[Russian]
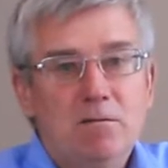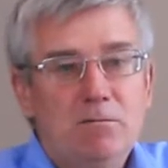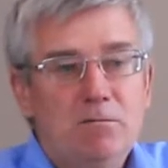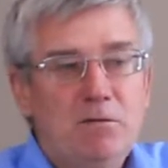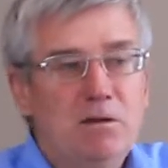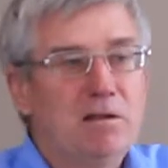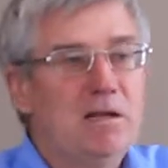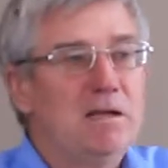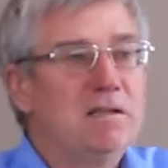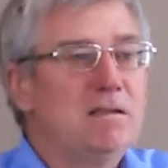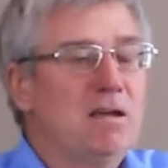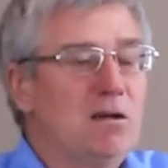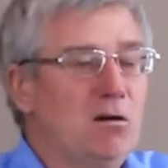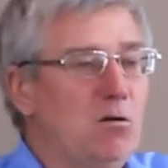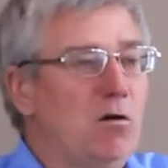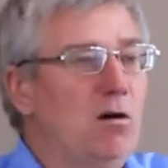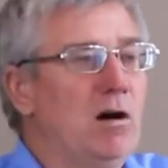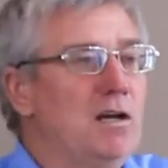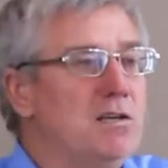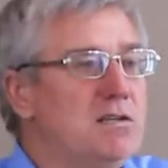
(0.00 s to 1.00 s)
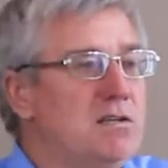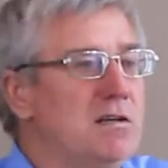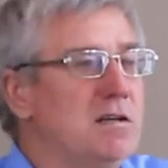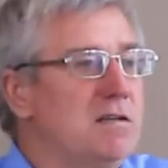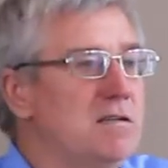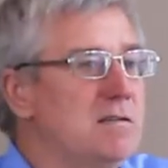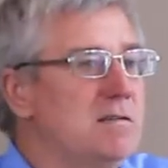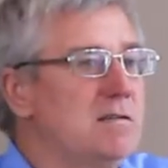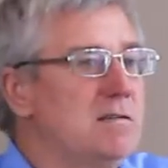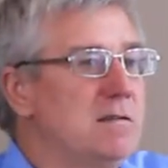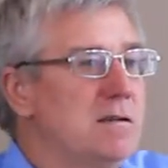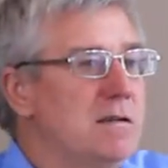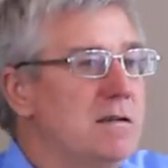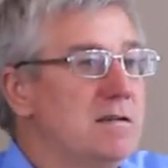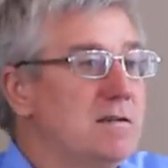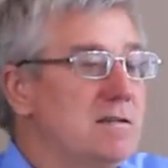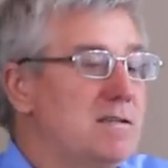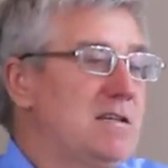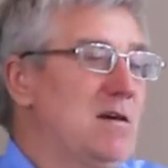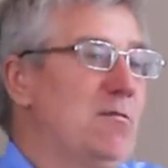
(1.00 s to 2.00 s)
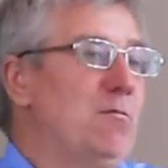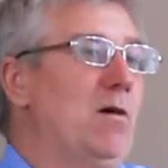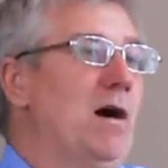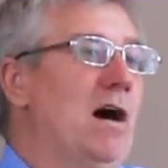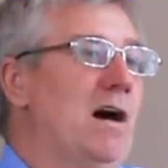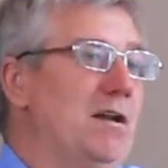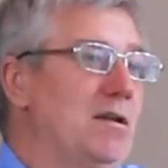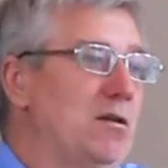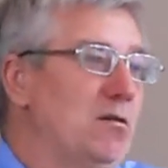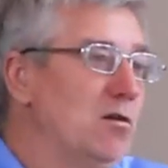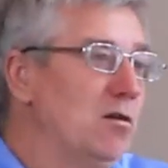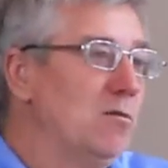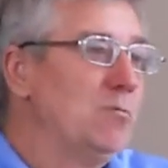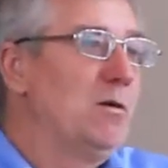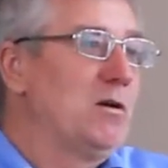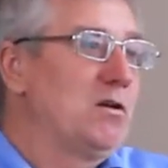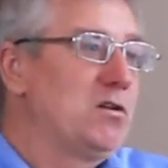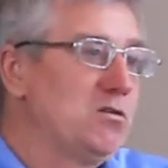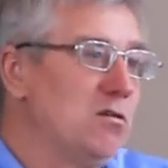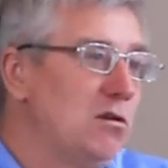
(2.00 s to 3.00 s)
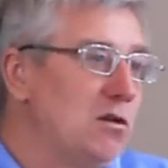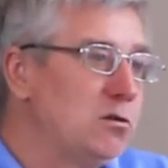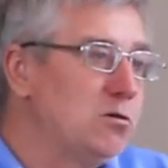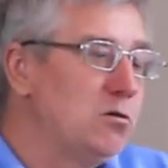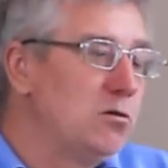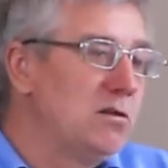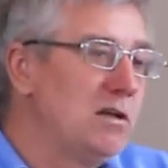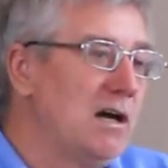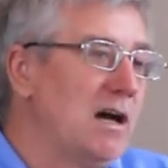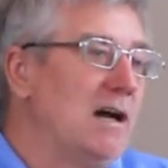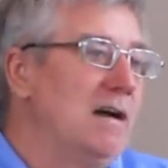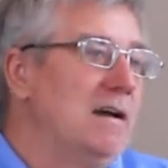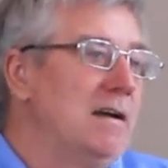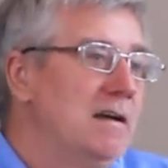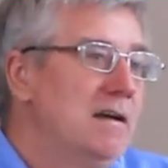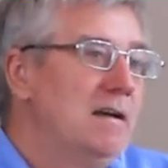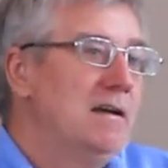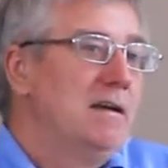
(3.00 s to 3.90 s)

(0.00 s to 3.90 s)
вела дорога через Самарию. Он пошел туда,